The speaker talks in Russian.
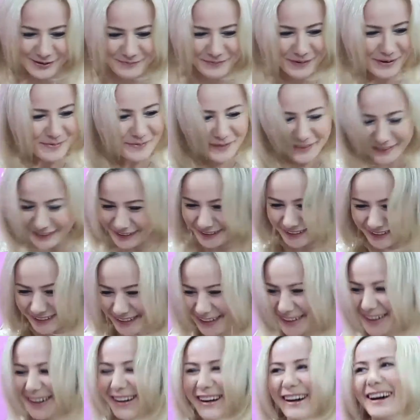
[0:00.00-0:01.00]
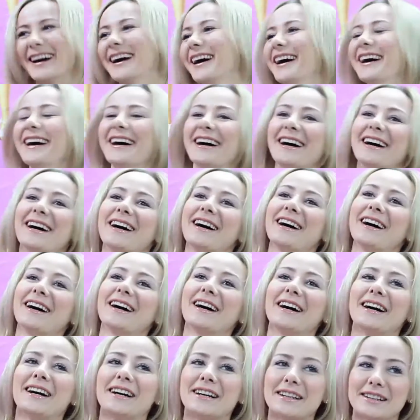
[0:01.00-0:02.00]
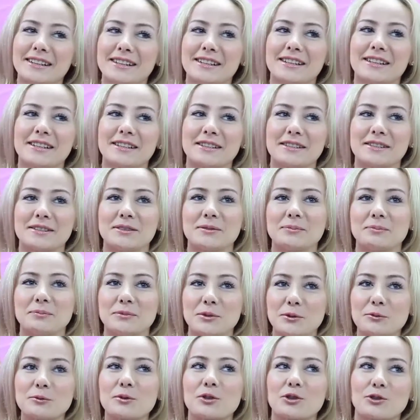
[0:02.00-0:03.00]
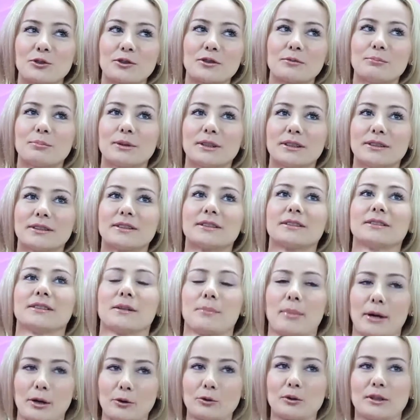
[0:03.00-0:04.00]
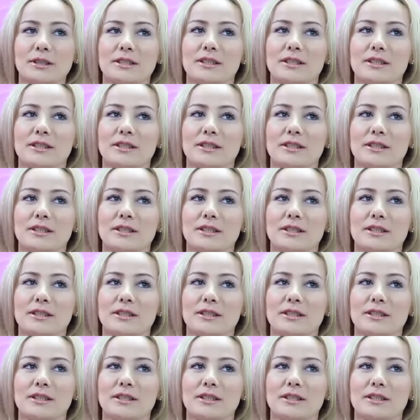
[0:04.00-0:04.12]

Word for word: пропилон. А, ну, что-то было, наоборот,